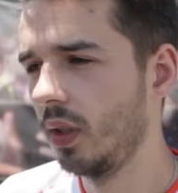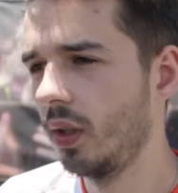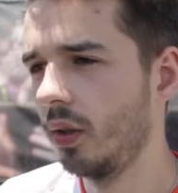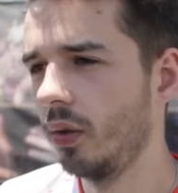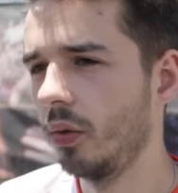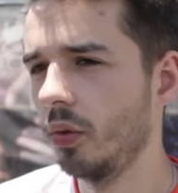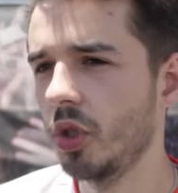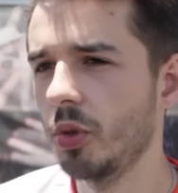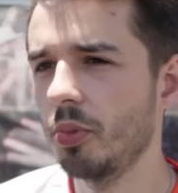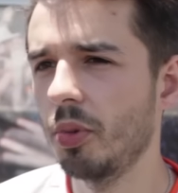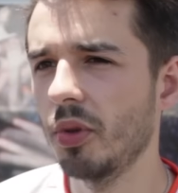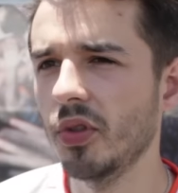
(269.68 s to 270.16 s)

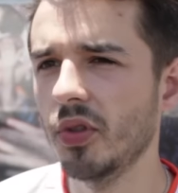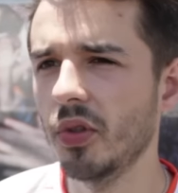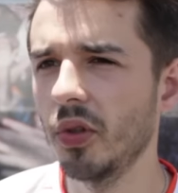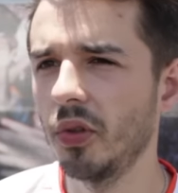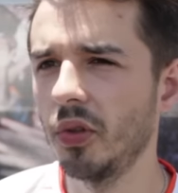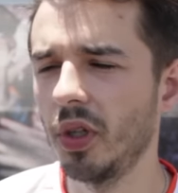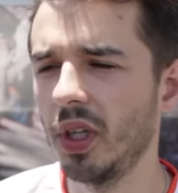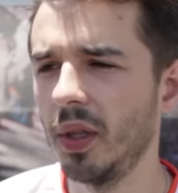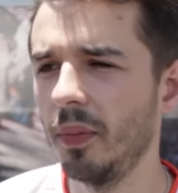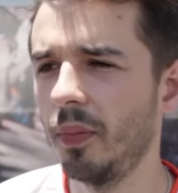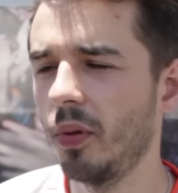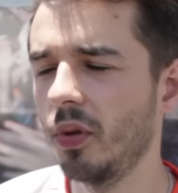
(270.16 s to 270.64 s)
Donc je pense que
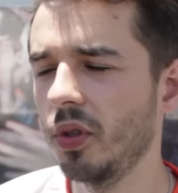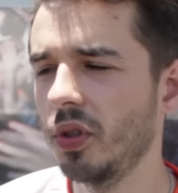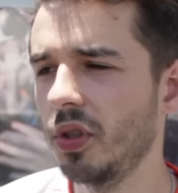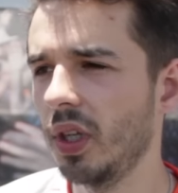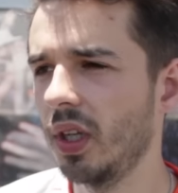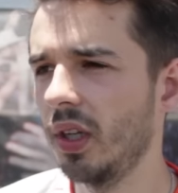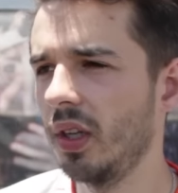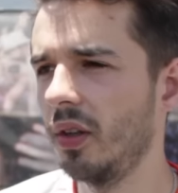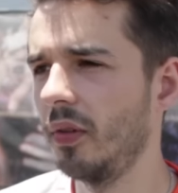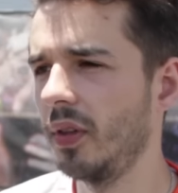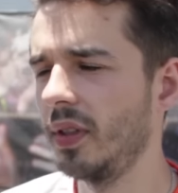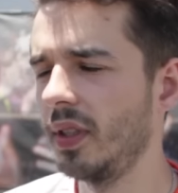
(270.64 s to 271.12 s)
dans les
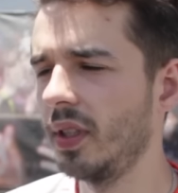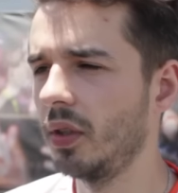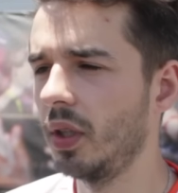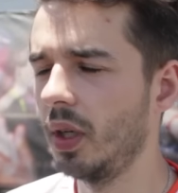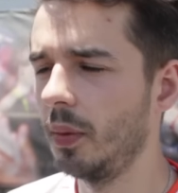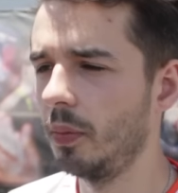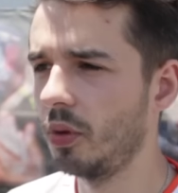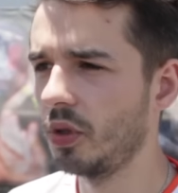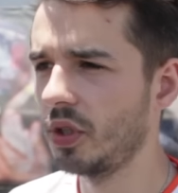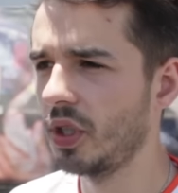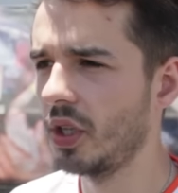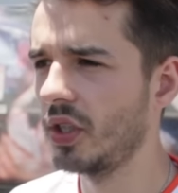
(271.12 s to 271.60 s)
prochains, on va dire, dans les
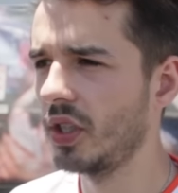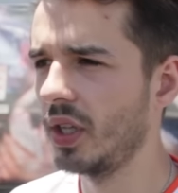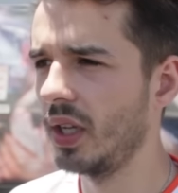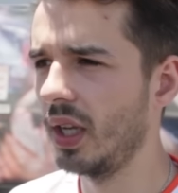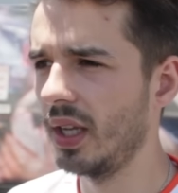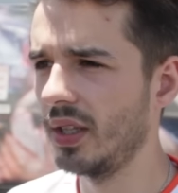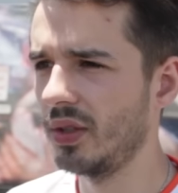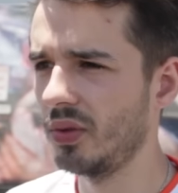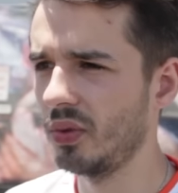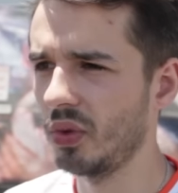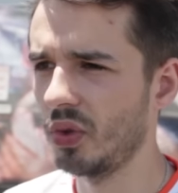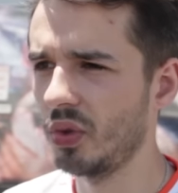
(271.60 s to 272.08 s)
prochaines
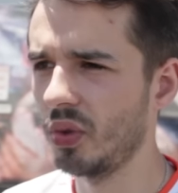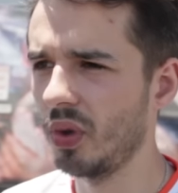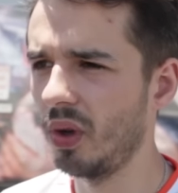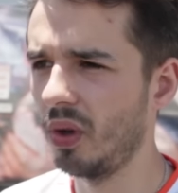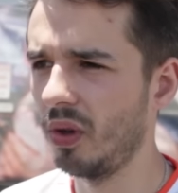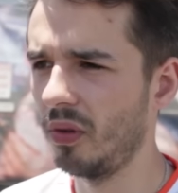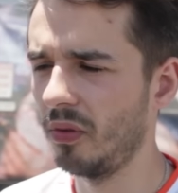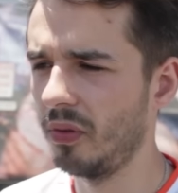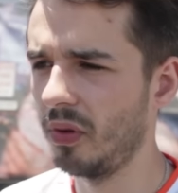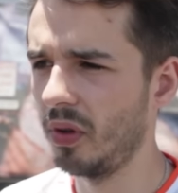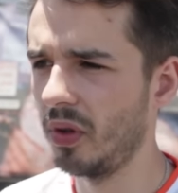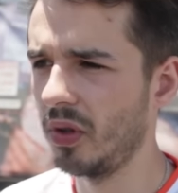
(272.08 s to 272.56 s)
générations de joueurs
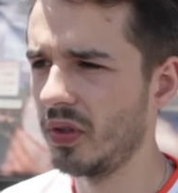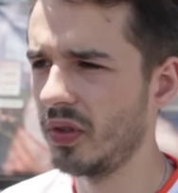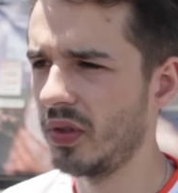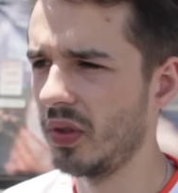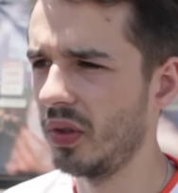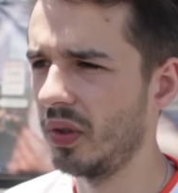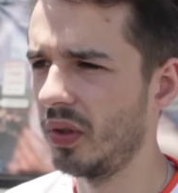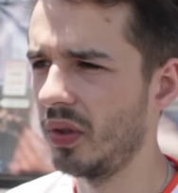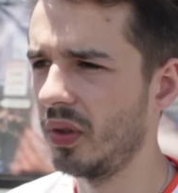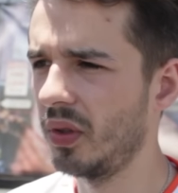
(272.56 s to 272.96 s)
en France,